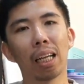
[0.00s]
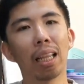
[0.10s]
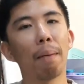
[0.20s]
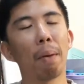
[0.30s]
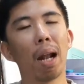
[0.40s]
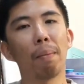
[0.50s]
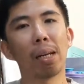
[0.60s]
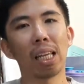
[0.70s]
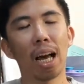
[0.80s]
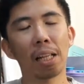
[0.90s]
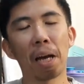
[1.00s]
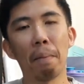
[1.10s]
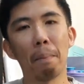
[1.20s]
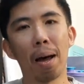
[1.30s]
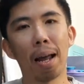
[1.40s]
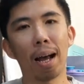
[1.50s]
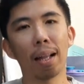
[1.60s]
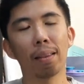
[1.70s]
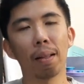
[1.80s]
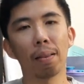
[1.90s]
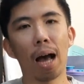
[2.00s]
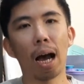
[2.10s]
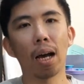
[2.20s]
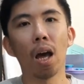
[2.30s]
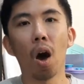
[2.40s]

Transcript: kita pernah melihat gambaran tentang